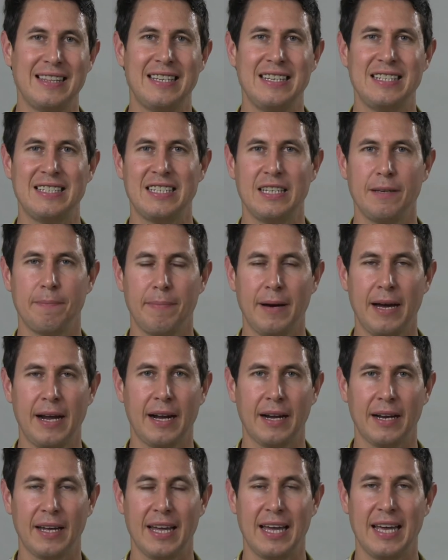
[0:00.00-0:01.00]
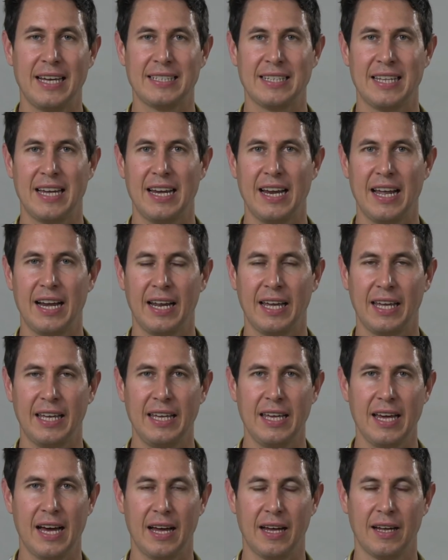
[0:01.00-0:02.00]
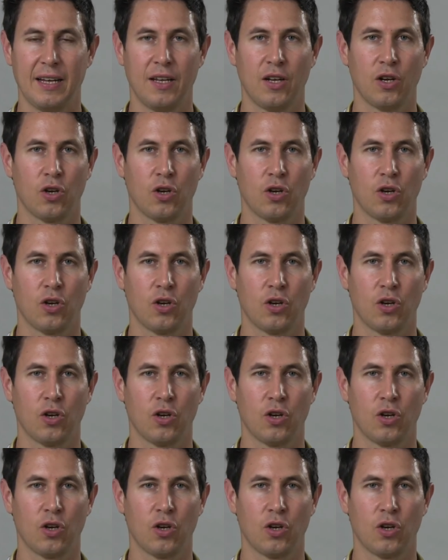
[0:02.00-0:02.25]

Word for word: disipar esta energía